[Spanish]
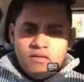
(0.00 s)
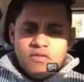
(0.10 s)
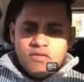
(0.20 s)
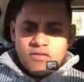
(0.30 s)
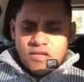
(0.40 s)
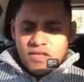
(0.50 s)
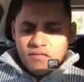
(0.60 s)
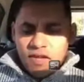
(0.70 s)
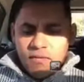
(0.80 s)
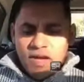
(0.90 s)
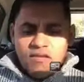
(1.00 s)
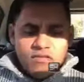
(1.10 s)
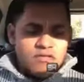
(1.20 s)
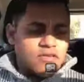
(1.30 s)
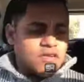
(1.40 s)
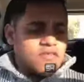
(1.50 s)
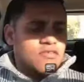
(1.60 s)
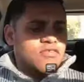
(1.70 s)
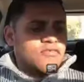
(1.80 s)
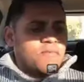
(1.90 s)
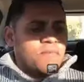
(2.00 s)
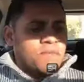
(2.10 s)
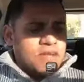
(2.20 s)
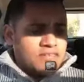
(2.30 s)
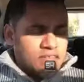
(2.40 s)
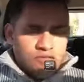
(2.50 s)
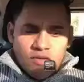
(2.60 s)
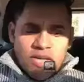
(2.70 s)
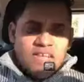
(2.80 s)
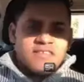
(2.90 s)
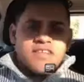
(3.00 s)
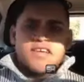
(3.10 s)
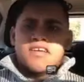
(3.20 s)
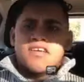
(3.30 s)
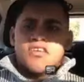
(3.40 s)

o nos tiende una mano, o nos, presta su casa,